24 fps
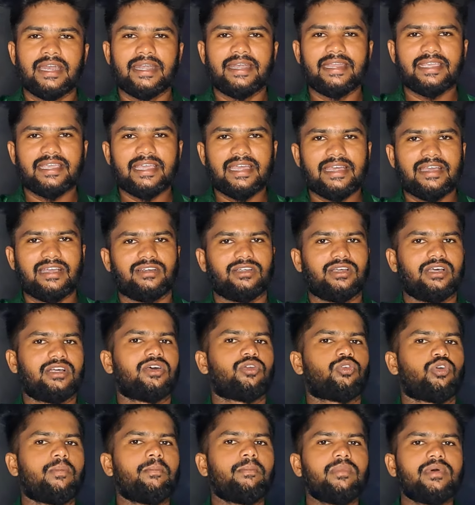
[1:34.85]
நீங்கள்
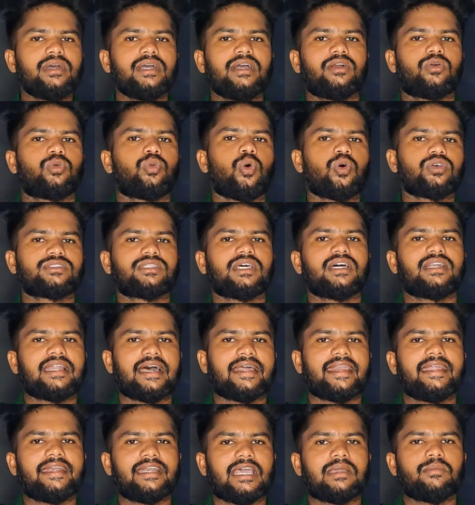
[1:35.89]
ரொம்ப க்ளோஸாக
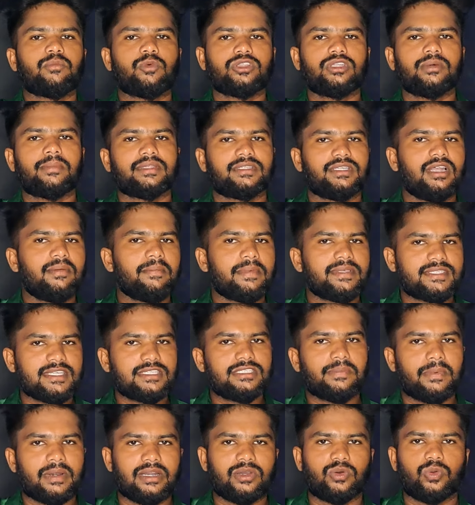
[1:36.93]
நிறைய டைம் வந்து பார்த்தீங்கன்னா
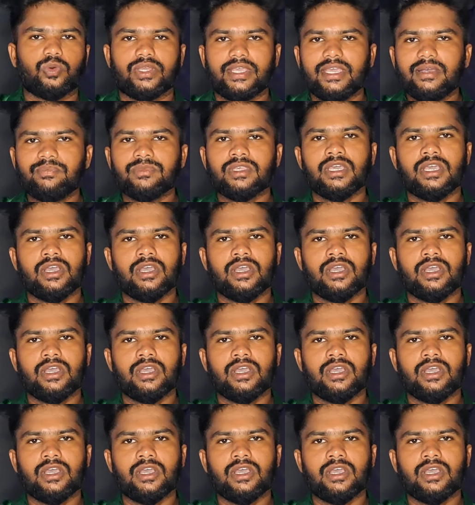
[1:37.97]
மெசேஜ் பண்ணக்கூடிய